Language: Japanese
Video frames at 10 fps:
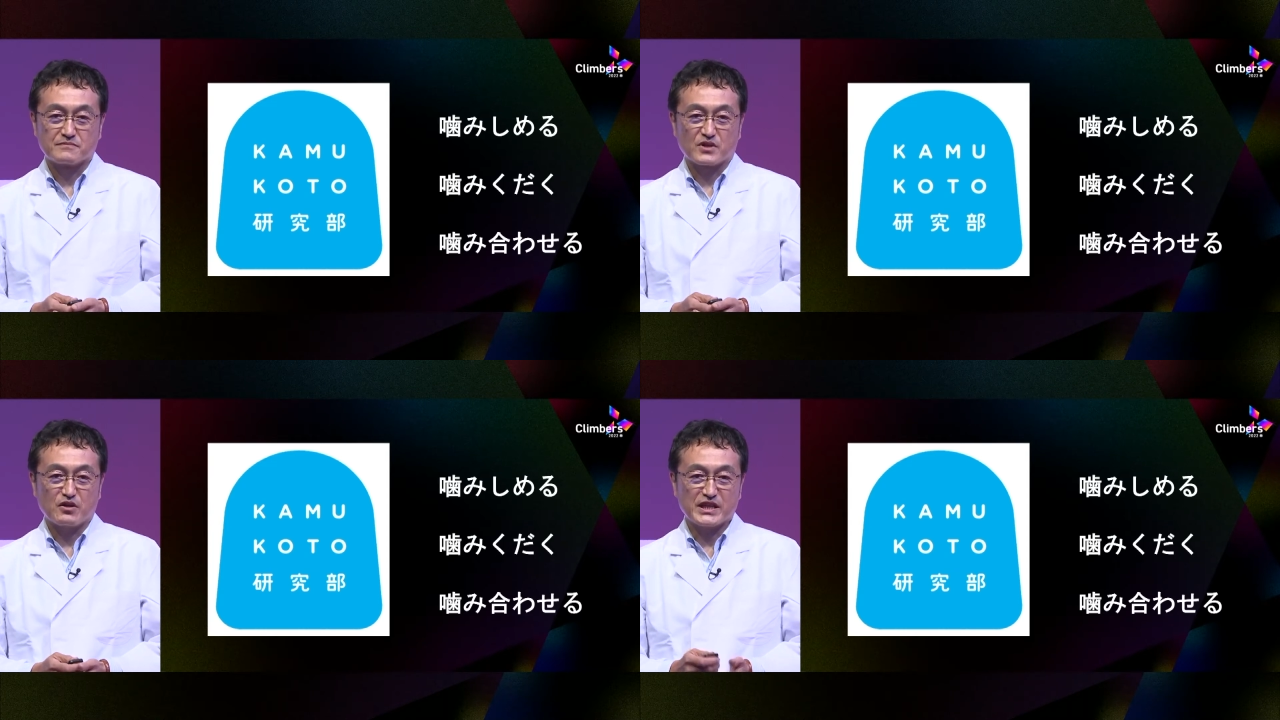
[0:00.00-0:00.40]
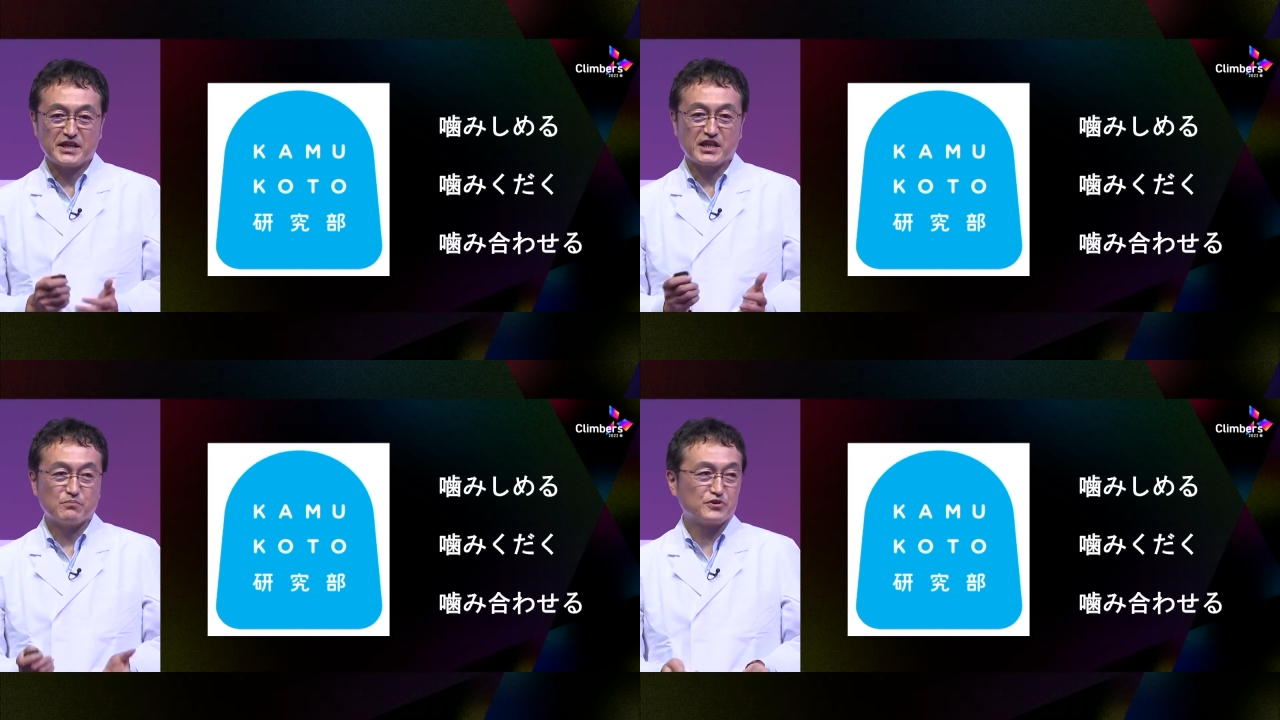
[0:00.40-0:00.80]
何
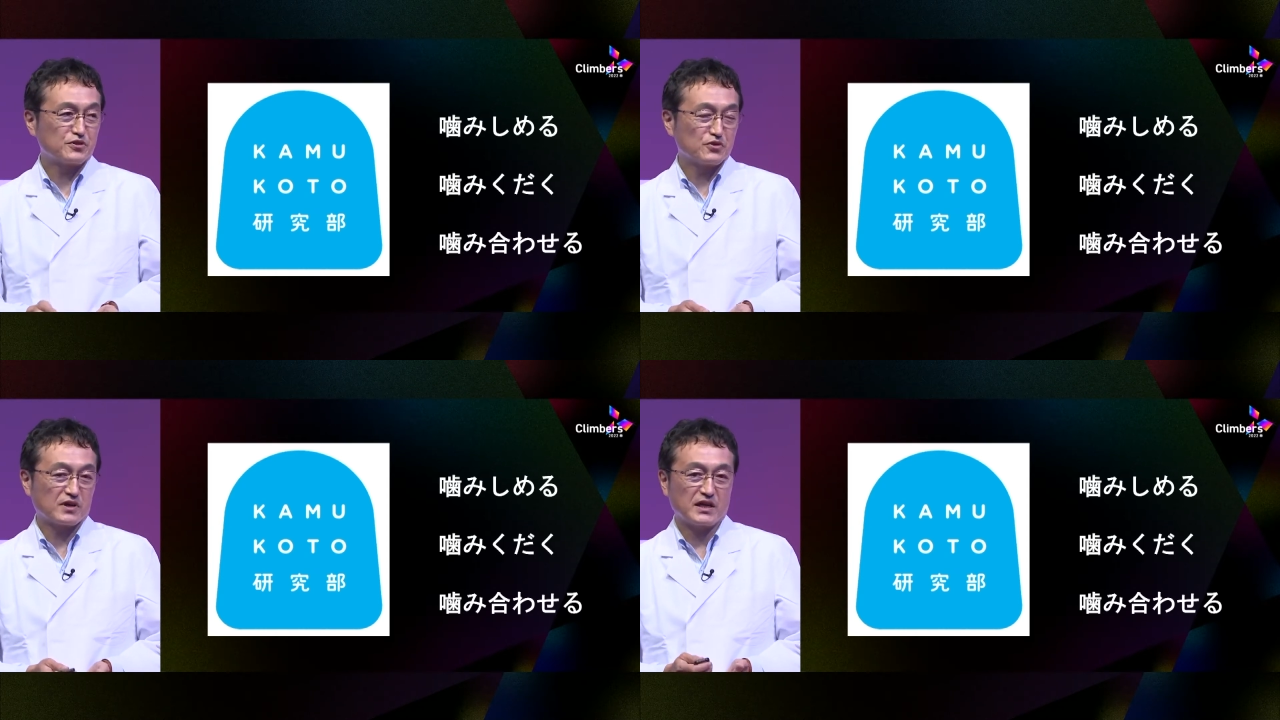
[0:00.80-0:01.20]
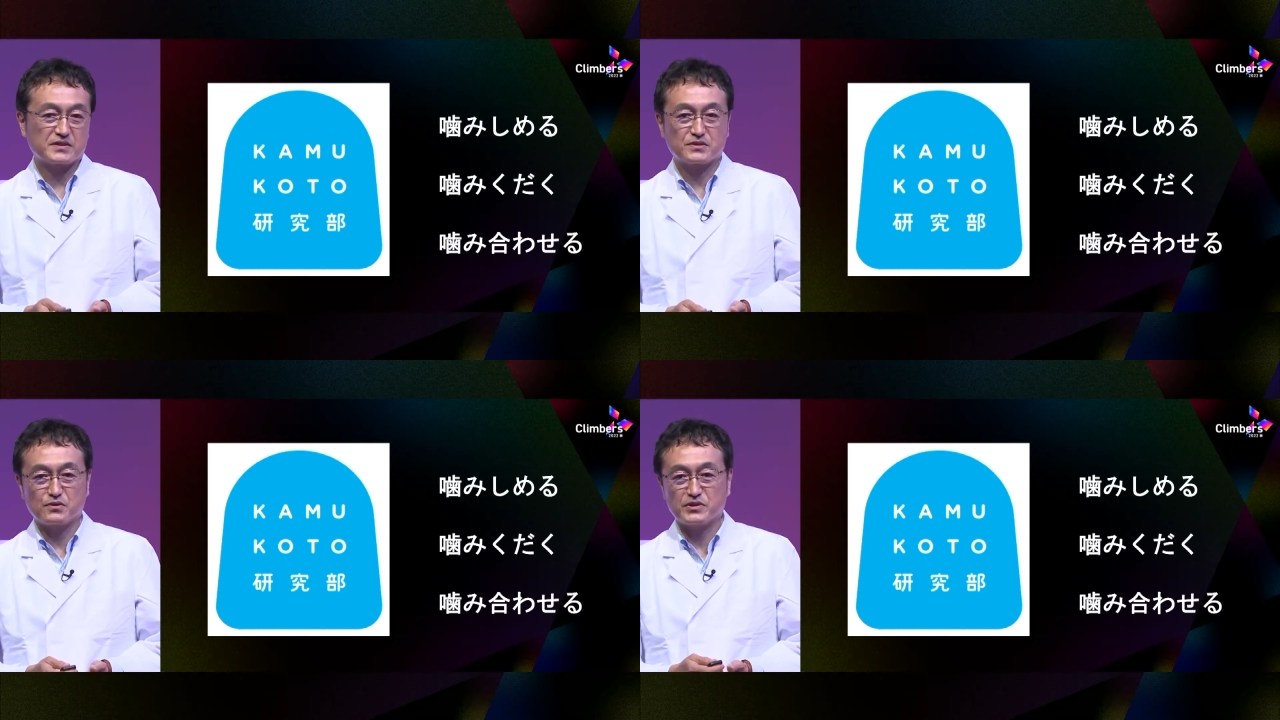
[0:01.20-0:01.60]
か部署の
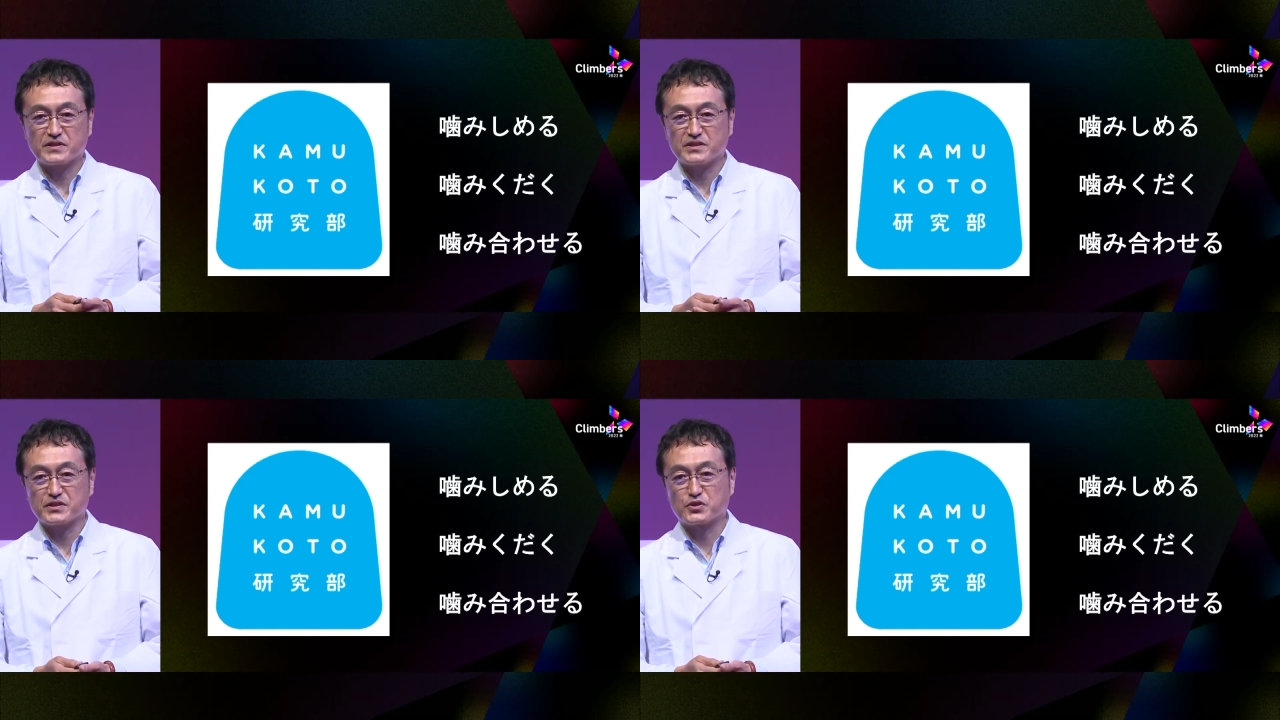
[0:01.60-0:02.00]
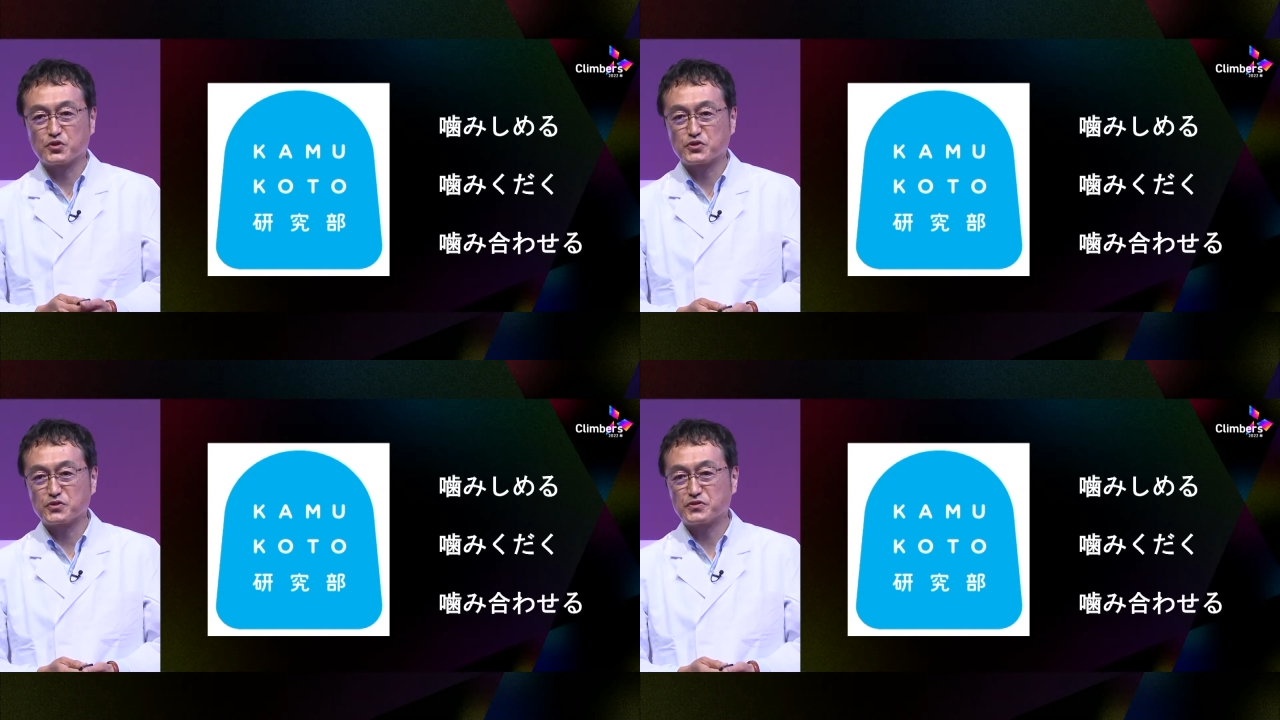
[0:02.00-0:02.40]
活動をですね象
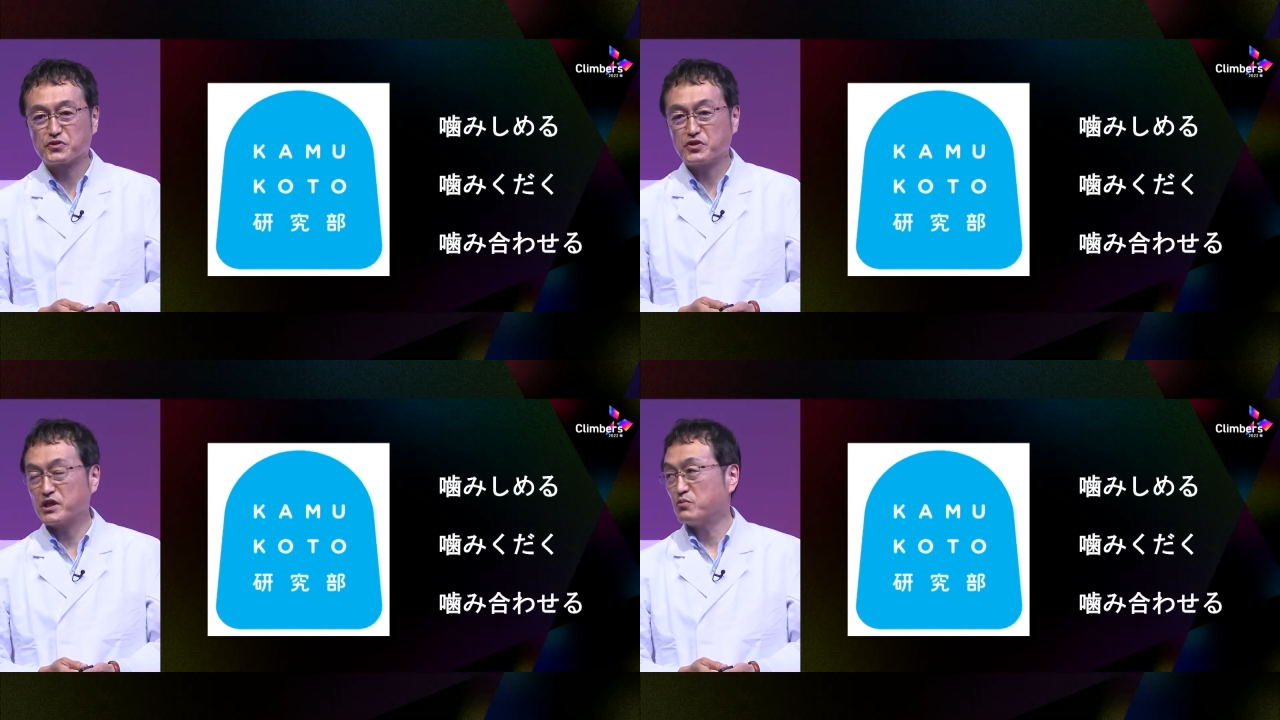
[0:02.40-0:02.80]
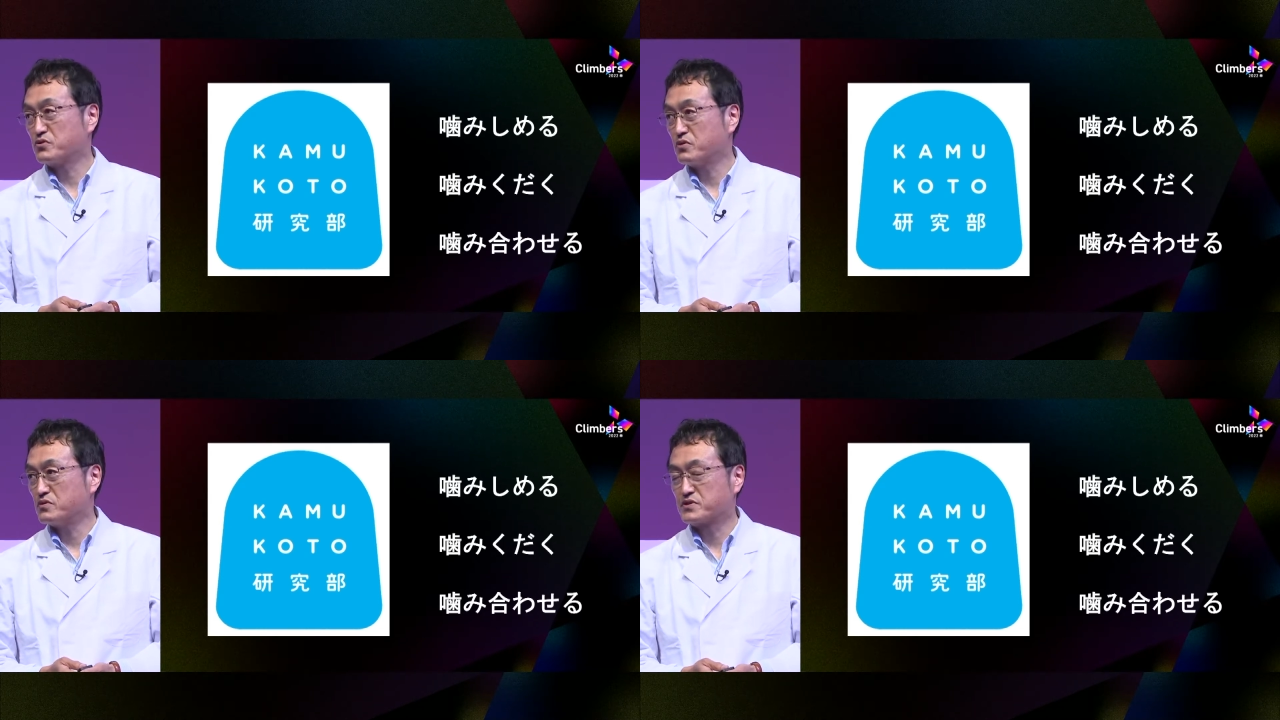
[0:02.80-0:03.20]
徴するようなもの
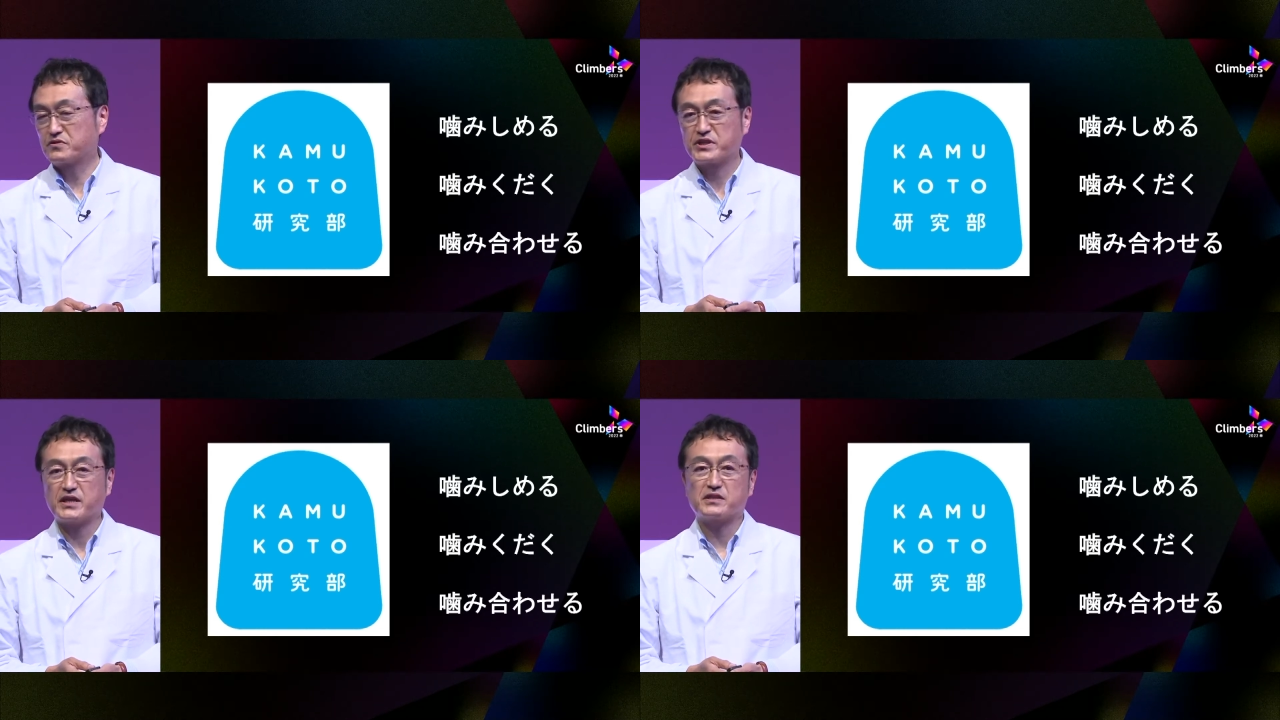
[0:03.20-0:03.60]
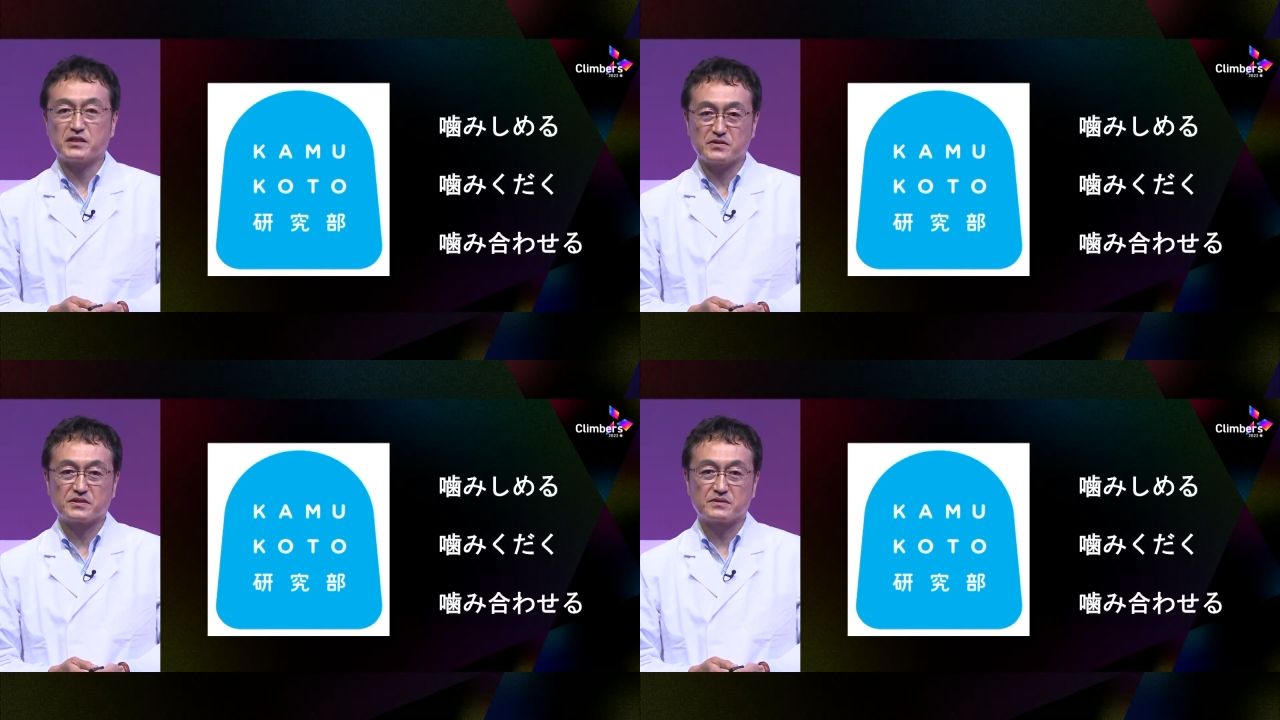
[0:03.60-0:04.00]
を作りたかったん
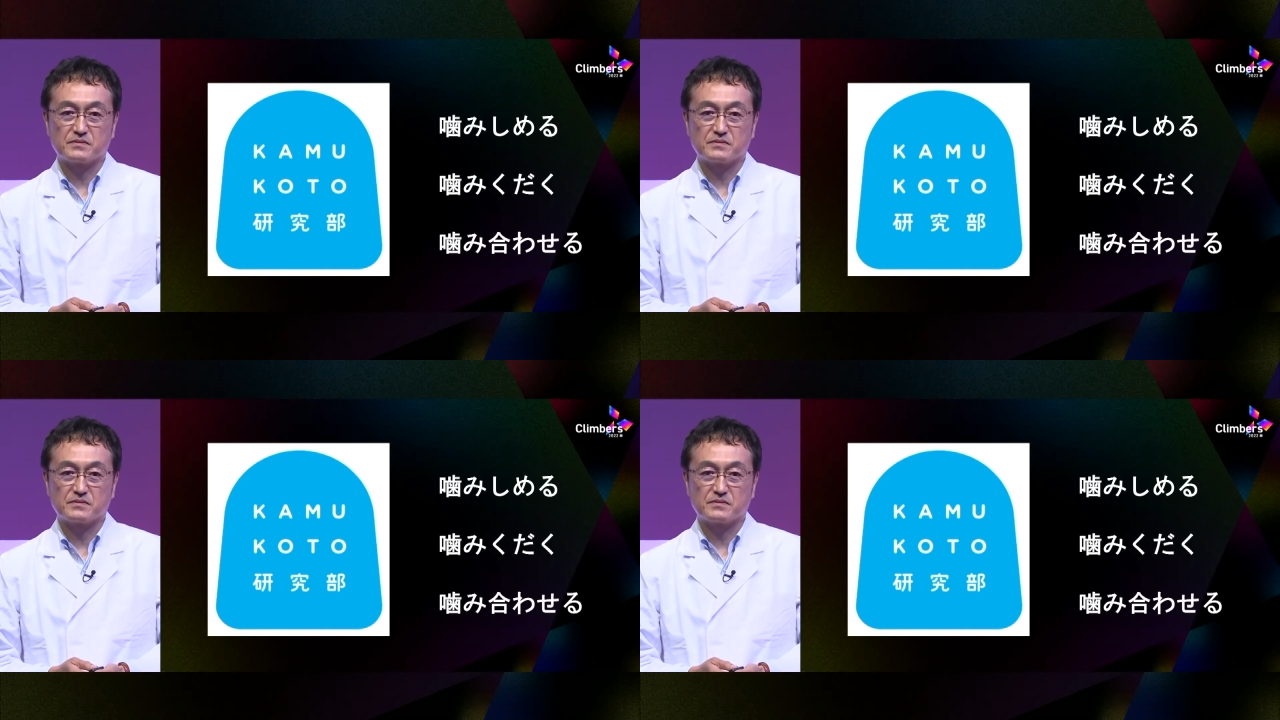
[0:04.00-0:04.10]
です。